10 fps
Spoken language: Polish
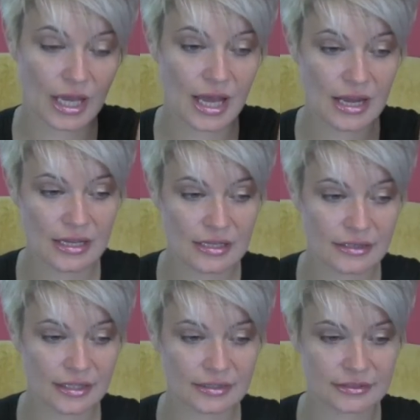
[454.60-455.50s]
ale
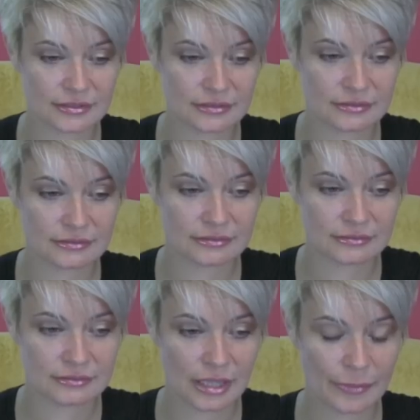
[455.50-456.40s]
tak
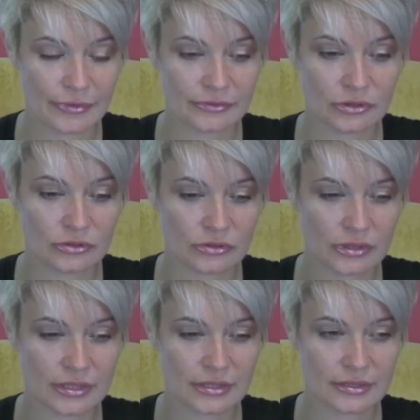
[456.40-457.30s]
na pewno to
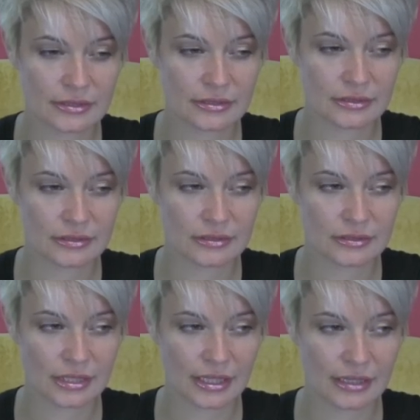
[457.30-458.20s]
jest y,
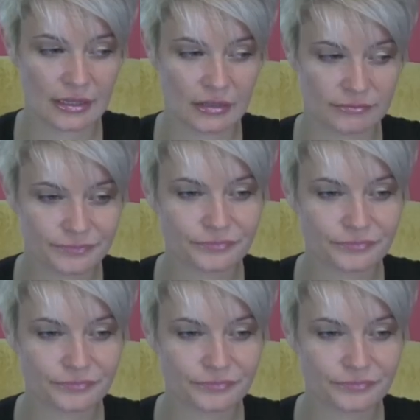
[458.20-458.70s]
taka